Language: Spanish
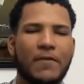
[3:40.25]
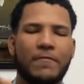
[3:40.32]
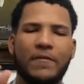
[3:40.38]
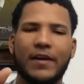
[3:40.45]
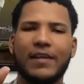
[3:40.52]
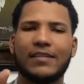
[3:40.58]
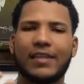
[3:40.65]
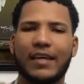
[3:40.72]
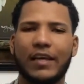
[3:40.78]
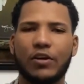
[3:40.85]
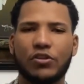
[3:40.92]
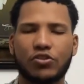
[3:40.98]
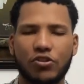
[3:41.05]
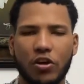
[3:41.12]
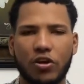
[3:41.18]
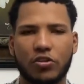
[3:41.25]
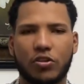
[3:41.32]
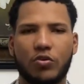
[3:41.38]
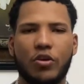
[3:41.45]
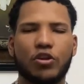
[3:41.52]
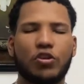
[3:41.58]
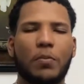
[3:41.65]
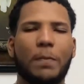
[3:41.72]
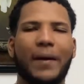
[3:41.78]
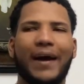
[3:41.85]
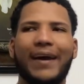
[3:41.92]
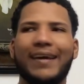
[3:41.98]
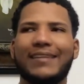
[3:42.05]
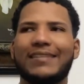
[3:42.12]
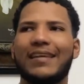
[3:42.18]
Fíjense que nosotros, nuestro
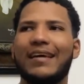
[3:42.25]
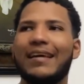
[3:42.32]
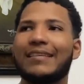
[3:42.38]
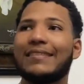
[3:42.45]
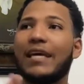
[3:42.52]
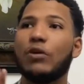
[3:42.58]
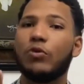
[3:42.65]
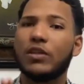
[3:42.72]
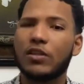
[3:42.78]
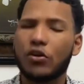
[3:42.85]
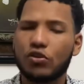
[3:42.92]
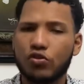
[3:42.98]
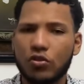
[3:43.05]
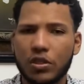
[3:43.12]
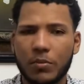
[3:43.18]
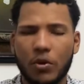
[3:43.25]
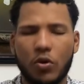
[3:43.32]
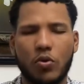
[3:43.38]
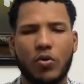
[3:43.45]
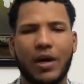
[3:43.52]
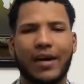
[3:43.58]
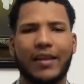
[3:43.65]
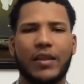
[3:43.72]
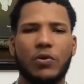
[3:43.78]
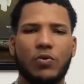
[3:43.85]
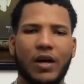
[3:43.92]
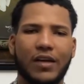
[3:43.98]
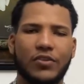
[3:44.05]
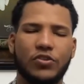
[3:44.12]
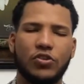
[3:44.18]
país, se encuentra en los últimos lugares de
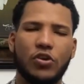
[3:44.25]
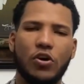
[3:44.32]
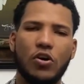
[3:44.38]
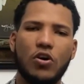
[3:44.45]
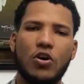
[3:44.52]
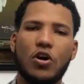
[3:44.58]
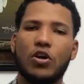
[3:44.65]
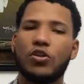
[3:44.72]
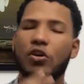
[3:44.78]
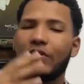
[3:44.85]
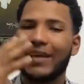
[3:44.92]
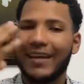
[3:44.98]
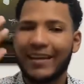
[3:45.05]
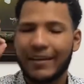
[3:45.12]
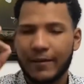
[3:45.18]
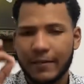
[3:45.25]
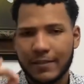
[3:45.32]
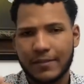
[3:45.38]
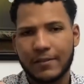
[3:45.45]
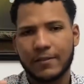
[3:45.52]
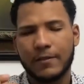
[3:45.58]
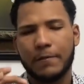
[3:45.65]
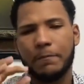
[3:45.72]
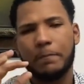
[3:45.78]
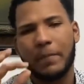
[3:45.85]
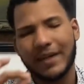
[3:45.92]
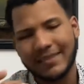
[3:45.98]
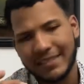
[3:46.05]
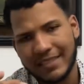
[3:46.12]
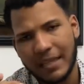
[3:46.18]
educación, donde
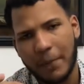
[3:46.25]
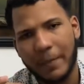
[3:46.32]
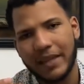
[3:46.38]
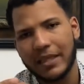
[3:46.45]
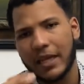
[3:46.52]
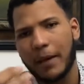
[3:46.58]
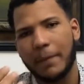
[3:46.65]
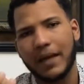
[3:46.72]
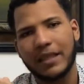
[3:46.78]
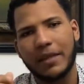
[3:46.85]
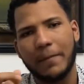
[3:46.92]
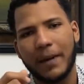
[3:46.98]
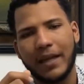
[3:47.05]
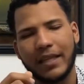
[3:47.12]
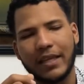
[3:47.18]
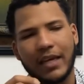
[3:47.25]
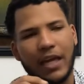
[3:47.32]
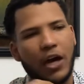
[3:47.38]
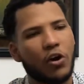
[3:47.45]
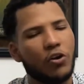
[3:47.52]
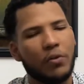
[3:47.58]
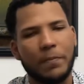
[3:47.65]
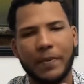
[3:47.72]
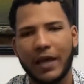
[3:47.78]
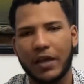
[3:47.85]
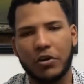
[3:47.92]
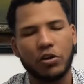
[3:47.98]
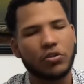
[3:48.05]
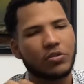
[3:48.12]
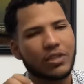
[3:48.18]
precisamente la las matemáticas, en las Olimpiadas,
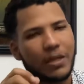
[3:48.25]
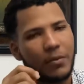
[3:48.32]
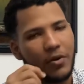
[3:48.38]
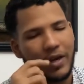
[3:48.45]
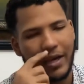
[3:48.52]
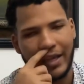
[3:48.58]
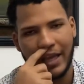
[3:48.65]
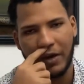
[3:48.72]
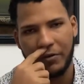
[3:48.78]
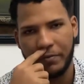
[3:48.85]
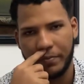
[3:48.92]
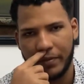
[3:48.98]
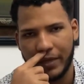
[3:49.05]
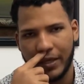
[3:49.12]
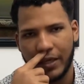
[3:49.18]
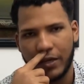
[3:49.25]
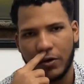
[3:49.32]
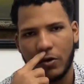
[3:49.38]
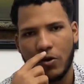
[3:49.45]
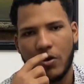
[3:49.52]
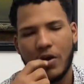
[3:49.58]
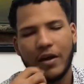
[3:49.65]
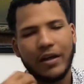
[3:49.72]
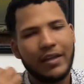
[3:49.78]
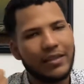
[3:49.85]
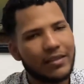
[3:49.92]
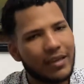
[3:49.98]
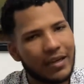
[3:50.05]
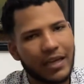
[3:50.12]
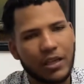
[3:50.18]
nosotros estamos quedados y pico,
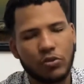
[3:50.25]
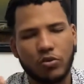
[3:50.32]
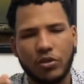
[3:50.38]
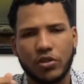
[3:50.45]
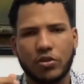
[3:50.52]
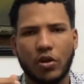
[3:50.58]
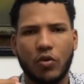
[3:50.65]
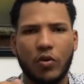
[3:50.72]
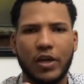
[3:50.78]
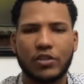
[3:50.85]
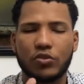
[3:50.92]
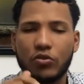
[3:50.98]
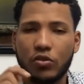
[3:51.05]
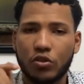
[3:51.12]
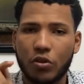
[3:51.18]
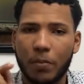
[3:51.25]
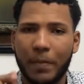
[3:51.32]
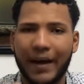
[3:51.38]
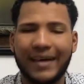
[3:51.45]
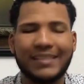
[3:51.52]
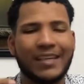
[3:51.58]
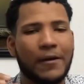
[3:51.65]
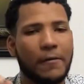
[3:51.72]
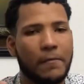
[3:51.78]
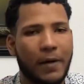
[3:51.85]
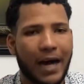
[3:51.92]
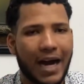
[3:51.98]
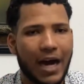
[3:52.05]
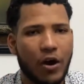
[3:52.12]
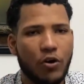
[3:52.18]
literatura y todo eso en nuestro país es
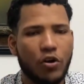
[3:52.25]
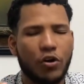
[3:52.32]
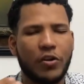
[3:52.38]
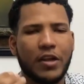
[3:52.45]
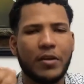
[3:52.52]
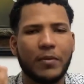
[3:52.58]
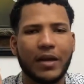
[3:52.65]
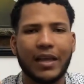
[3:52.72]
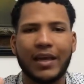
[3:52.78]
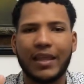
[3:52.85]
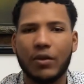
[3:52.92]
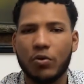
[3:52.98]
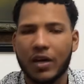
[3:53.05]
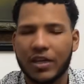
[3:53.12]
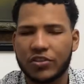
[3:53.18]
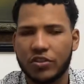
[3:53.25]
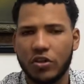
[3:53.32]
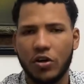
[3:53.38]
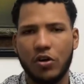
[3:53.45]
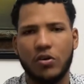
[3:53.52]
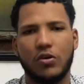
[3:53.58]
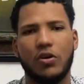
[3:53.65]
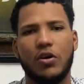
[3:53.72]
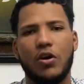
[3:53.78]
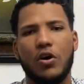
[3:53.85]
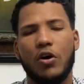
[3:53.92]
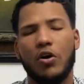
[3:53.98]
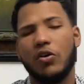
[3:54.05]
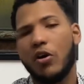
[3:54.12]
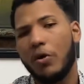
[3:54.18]
bajo en los niveles de educación
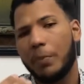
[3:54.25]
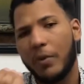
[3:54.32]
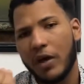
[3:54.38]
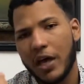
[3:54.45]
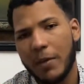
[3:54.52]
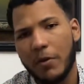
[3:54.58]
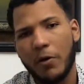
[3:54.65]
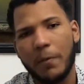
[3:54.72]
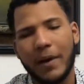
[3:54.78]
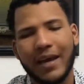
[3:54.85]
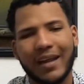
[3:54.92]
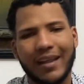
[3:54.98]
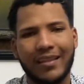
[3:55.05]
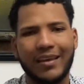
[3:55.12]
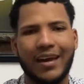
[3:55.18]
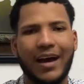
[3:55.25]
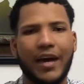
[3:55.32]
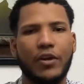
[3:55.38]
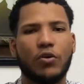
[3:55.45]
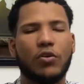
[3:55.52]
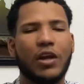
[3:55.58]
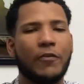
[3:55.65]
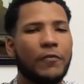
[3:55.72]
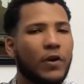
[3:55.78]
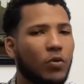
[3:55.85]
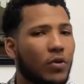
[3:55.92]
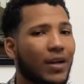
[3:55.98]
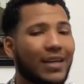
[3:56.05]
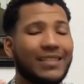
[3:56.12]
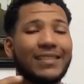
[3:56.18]
lo podemos ver a diario con las
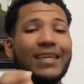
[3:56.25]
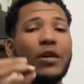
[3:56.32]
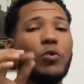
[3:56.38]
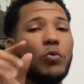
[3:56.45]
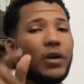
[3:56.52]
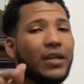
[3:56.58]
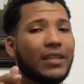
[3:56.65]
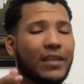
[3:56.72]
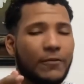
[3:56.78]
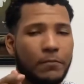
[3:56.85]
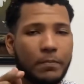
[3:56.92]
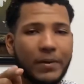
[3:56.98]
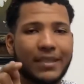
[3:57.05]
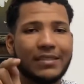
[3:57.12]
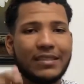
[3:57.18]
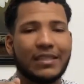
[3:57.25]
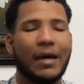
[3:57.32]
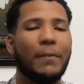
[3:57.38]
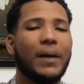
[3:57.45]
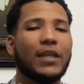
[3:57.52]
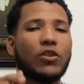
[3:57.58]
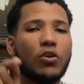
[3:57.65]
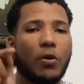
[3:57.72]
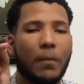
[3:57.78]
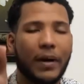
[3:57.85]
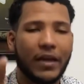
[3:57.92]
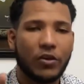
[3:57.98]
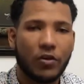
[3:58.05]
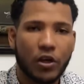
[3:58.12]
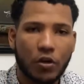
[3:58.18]
figuras que se encuentran precisamente en los
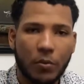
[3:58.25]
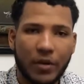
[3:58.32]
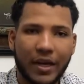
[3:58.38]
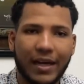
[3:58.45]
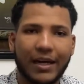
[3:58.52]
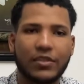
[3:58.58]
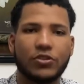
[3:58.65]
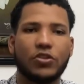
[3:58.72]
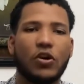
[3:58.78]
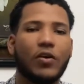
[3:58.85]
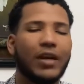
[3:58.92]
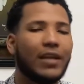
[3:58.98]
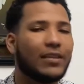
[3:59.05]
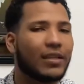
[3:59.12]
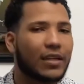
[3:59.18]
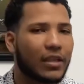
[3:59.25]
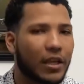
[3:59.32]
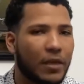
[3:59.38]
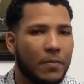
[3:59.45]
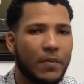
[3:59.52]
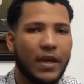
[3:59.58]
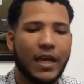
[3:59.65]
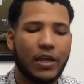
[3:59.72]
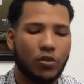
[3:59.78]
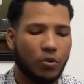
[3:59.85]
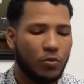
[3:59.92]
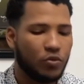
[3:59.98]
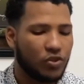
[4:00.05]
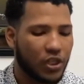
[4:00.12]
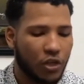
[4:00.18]
medios de comunicación, el entretenimiento,
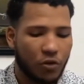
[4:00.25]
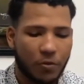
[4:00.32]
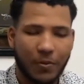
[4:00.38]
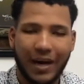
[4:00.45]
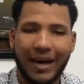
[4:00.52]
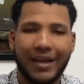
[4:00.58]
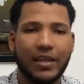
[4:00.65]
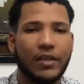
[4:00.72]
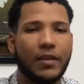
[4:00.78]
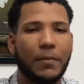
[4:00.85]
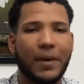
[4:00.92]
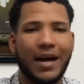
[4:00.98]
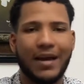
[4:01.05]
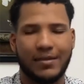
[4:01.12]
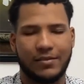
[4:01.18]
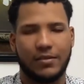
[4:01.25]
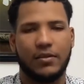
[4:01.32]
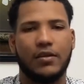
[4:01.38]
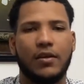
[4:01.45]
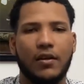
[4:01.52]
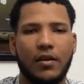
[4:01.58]
música urbana y demás.